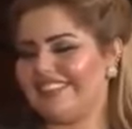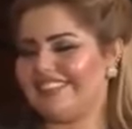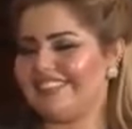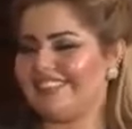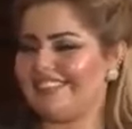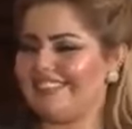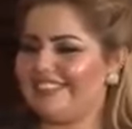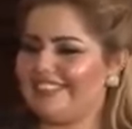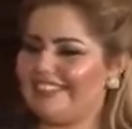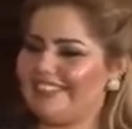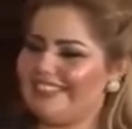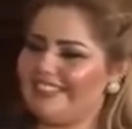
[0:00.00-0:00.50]

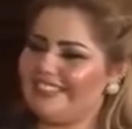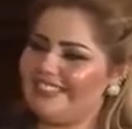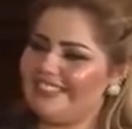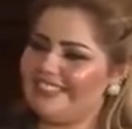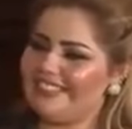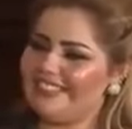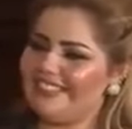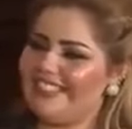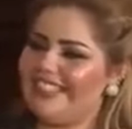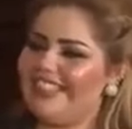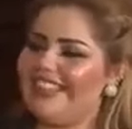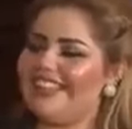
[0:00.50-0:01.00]
هذا كنا
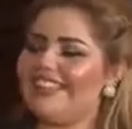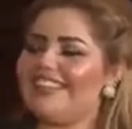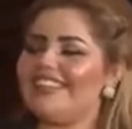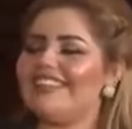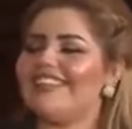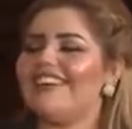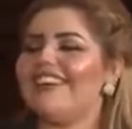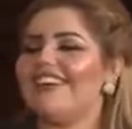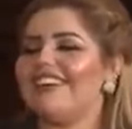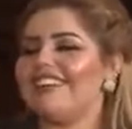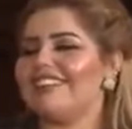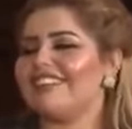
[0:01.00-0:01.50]
نخلق
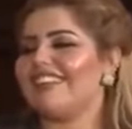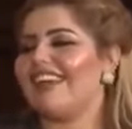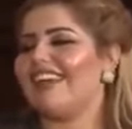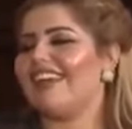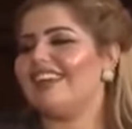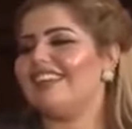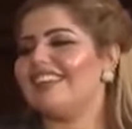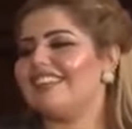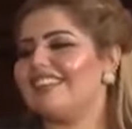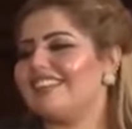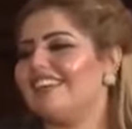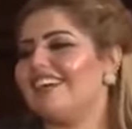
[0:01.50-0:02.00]
الله
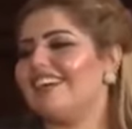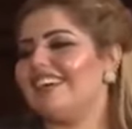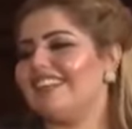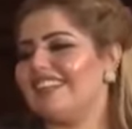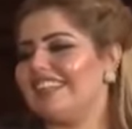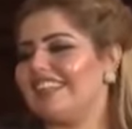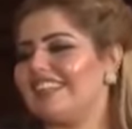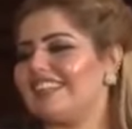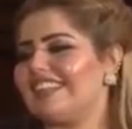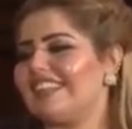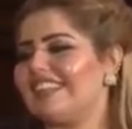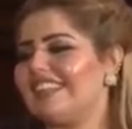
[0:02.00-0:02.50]
صح
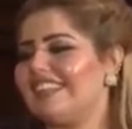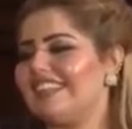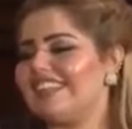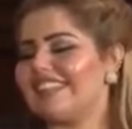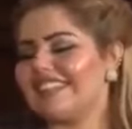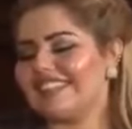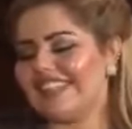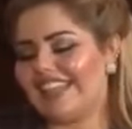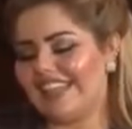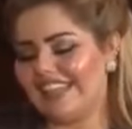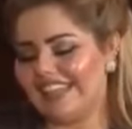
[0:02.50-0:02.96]
لسانك صح بدني